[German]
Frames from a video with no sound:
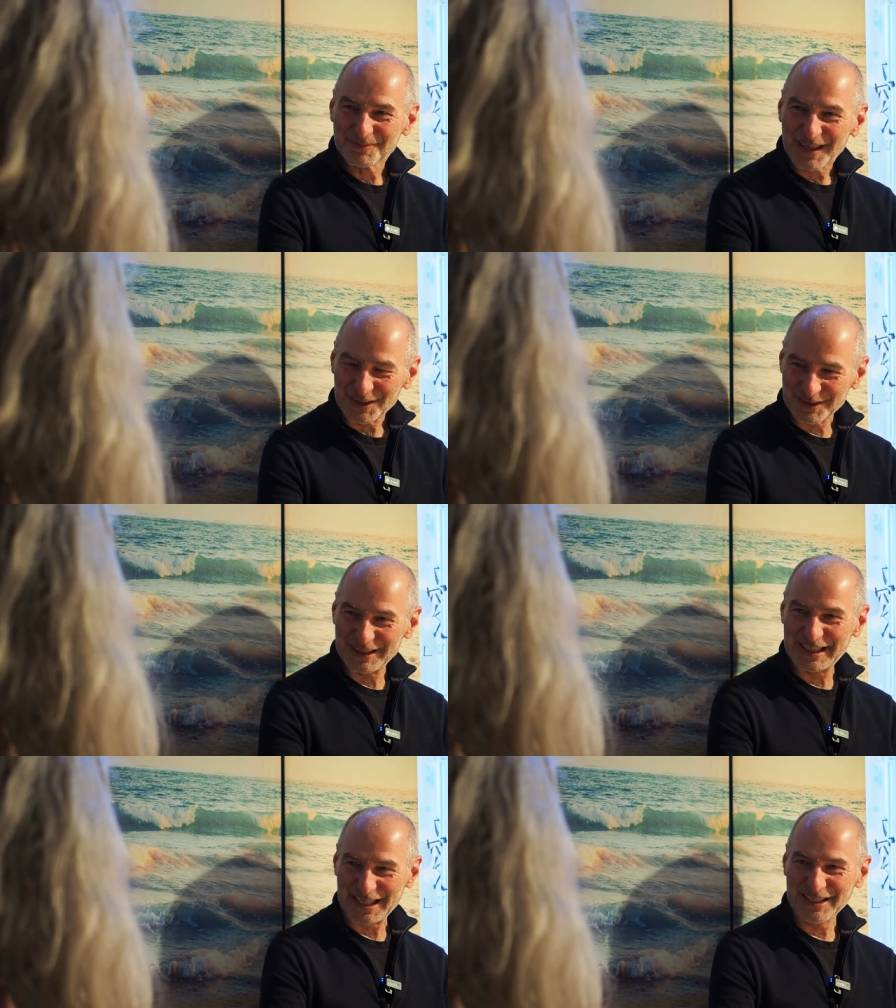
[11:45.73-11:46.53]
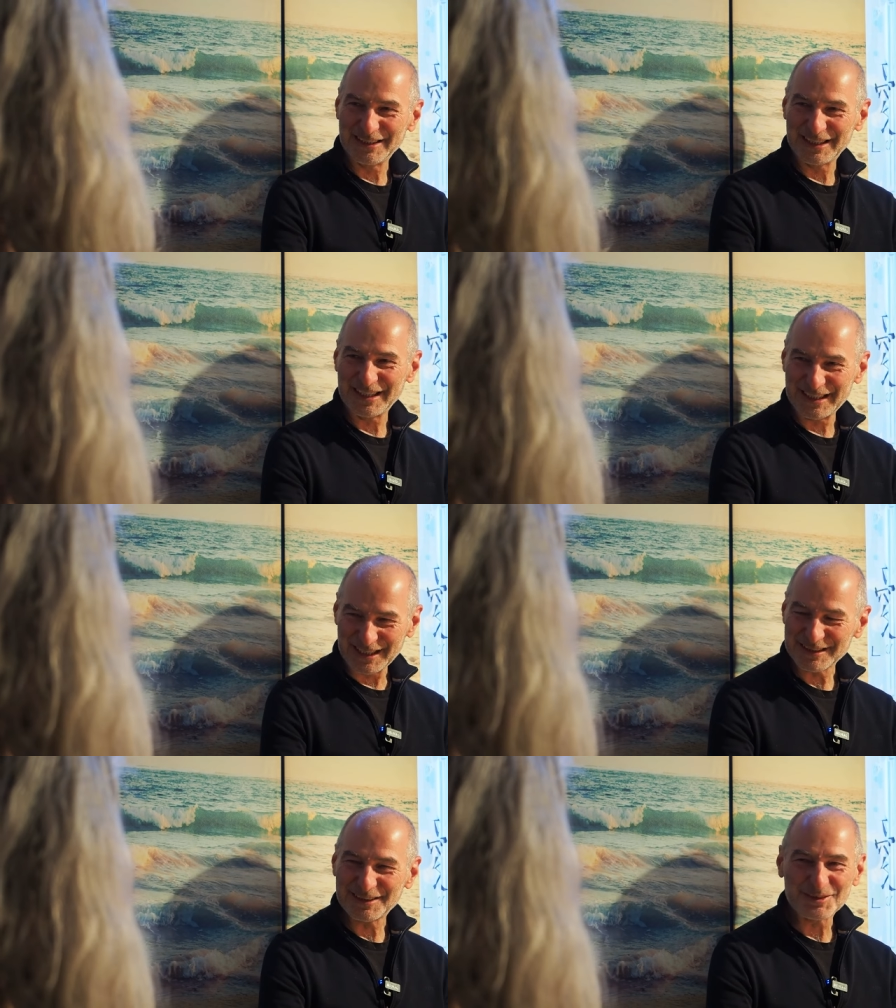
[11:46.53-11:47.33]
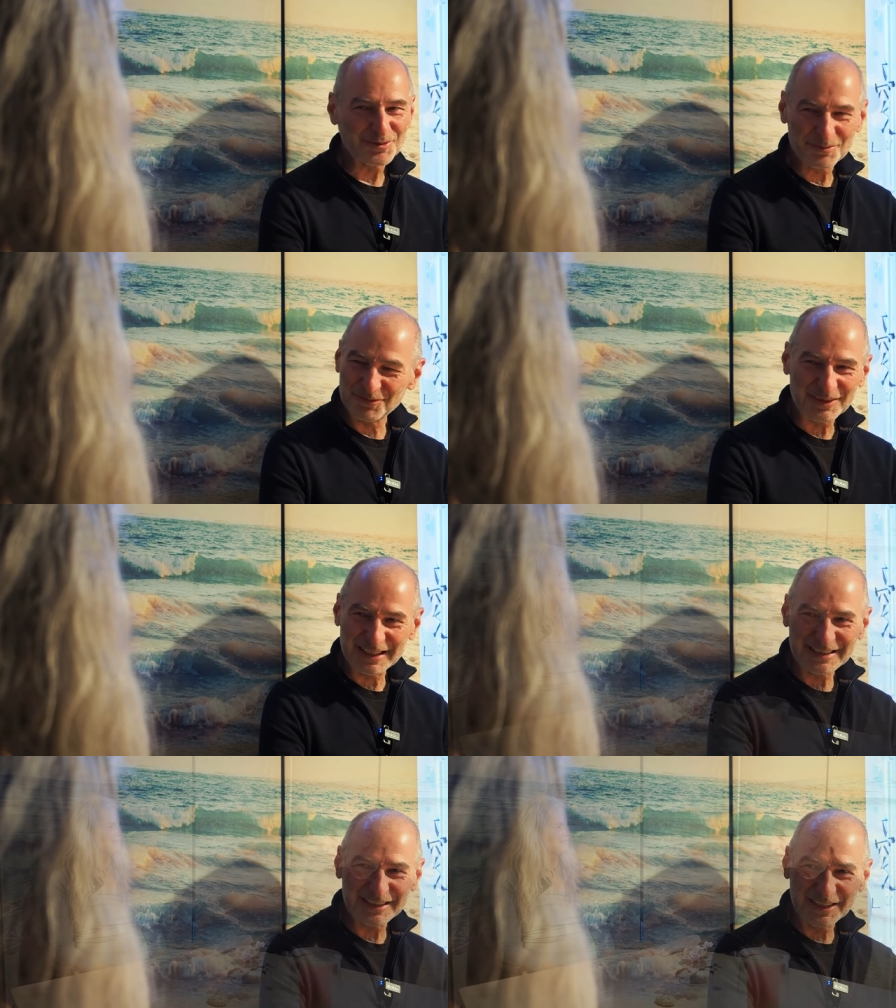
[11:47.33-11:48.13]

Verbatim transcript: Also die gehen in ihre Klasse, das vergesse ich